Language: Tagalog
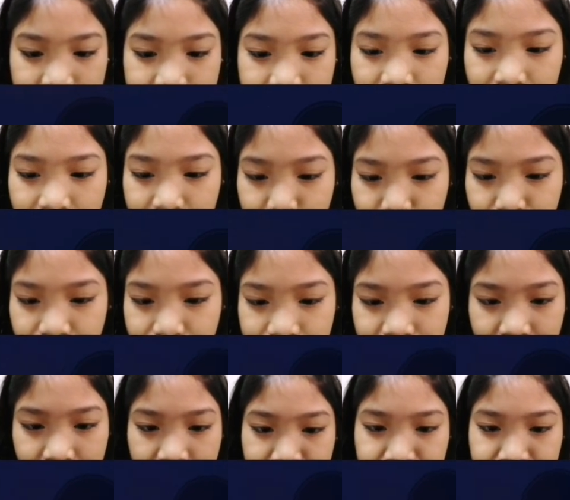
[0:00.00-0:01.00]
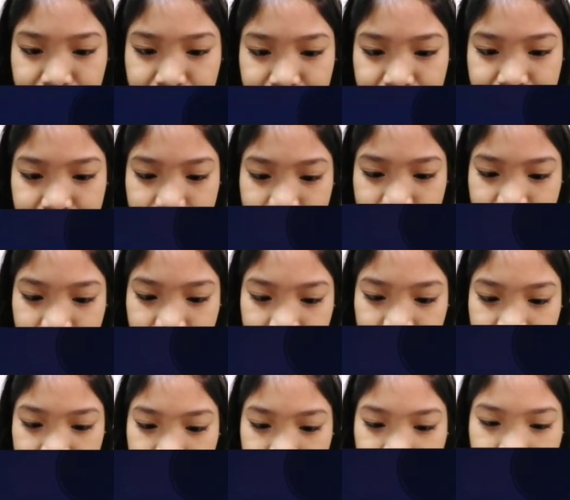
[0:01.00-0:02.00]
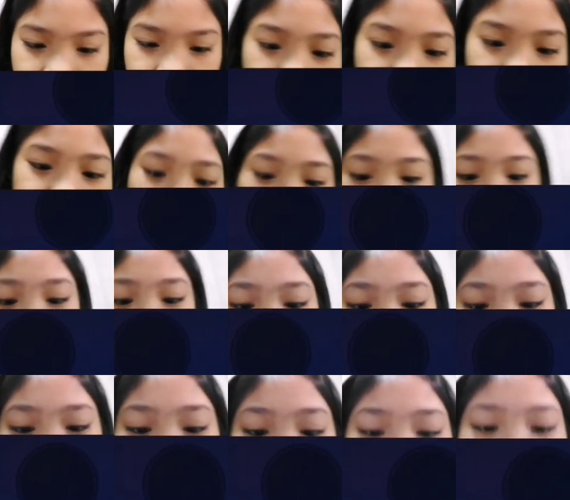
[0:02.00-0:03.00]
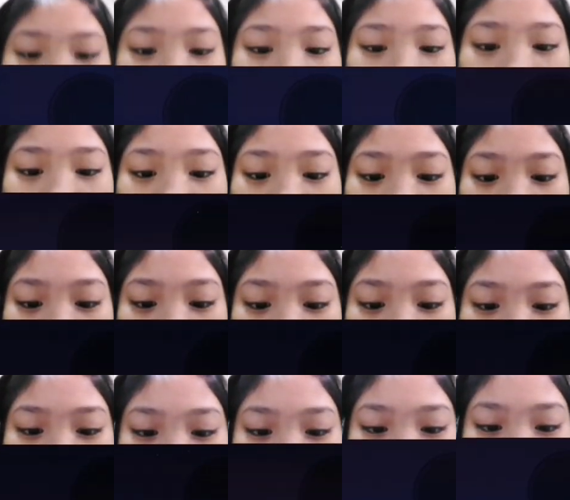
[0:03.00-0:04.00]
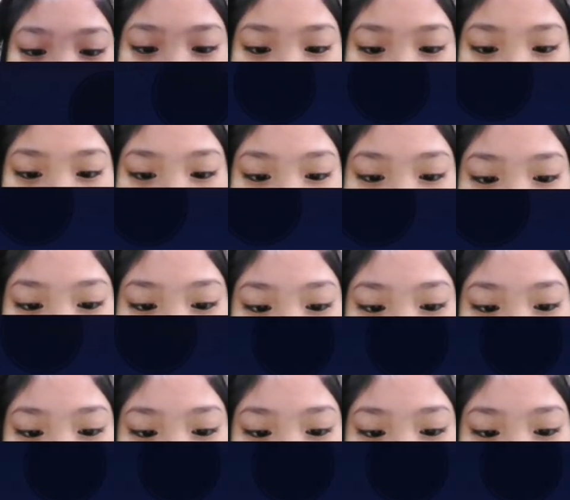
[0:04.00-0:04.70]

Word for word: Sana rooftop. Tayo sa may school. Kasi dyan naman